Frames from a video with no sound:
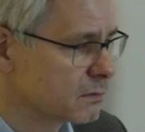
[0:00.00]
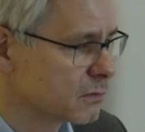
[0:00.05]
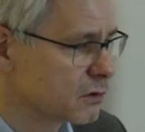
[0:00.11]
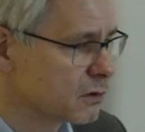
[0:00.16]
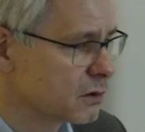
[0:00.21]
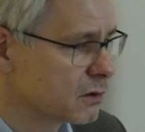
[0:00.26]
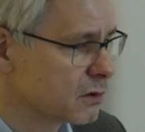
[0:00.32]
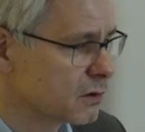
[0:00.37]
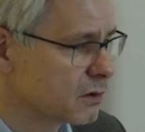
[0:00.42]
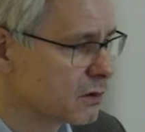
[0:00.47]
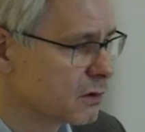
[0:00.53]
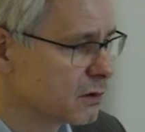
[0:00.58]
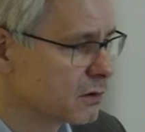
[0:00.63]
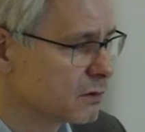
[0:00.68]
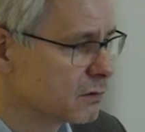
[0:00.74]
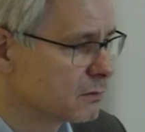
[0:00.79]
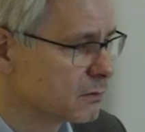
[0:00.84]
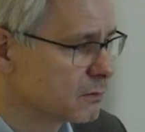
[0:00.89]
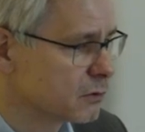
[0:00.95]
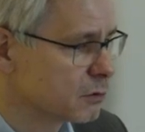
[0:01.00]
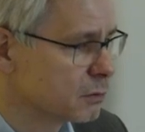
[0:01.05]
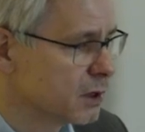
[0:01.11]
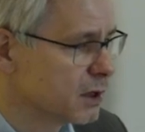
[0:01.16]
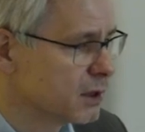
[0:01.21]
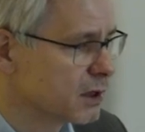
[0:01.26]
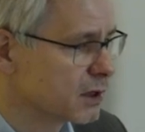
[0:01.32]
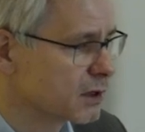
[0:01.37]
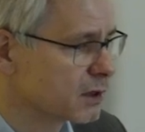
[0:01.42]
äh, diesem
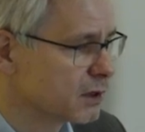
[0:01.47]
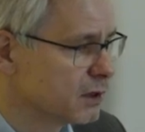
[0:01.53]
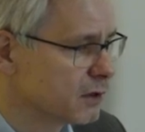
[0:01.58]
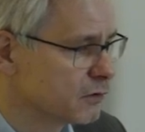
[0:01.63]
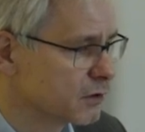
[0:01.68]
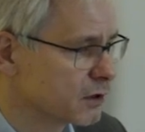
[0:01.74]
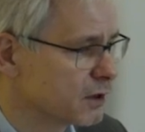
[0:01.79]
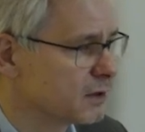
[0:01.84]
Moment der Krise.